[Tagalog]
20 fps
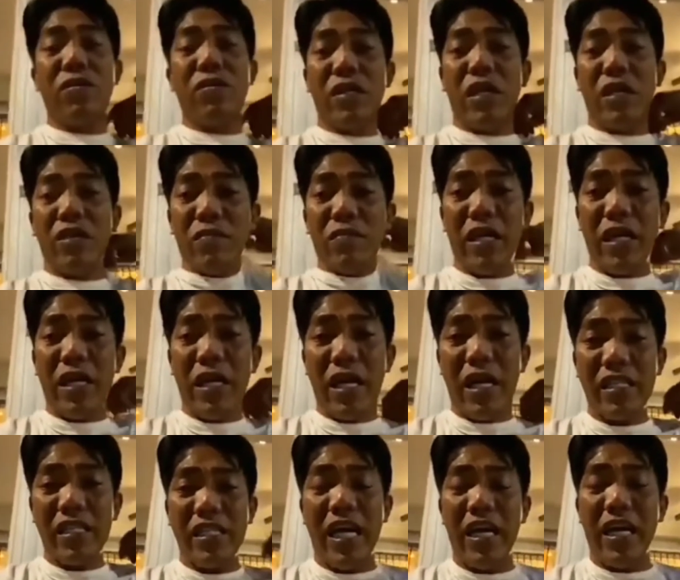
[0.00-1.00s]
kung ano
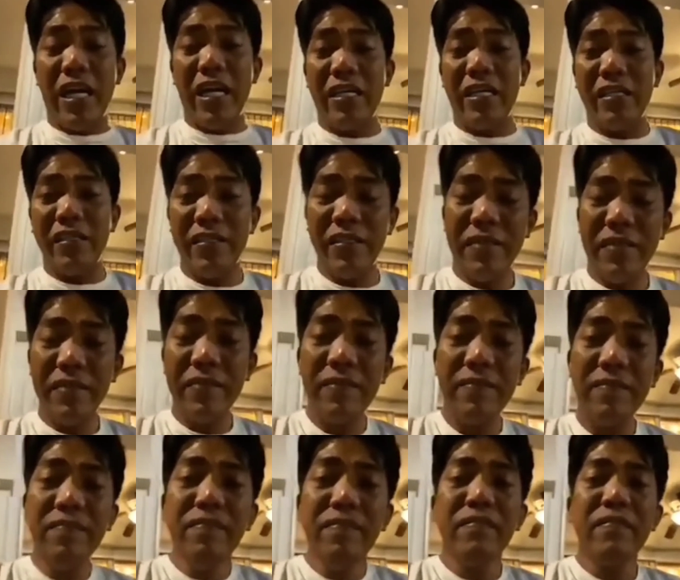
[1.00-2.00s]
mangyayari sa akin.
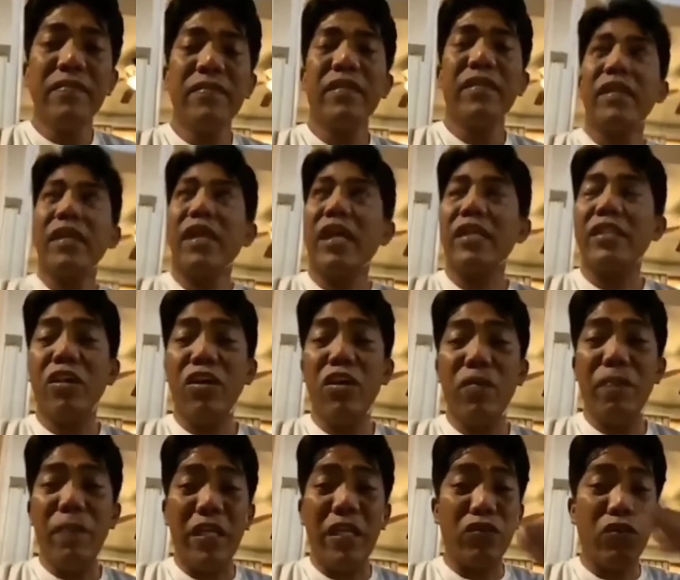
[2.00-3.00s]
Kasi
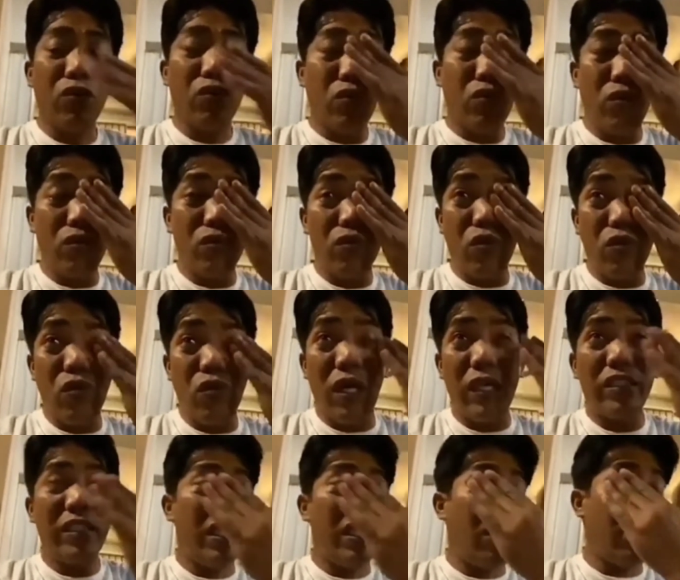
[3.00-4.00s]
oh,
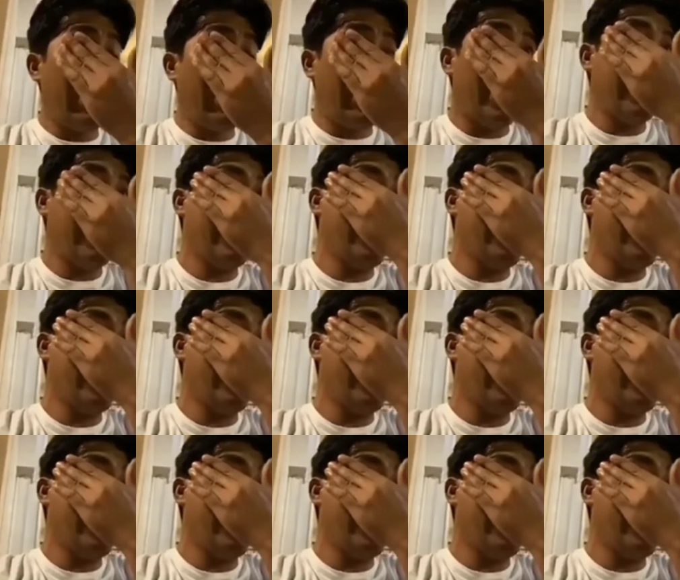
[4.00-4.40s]
pinagtutulong-tulungan din ako eh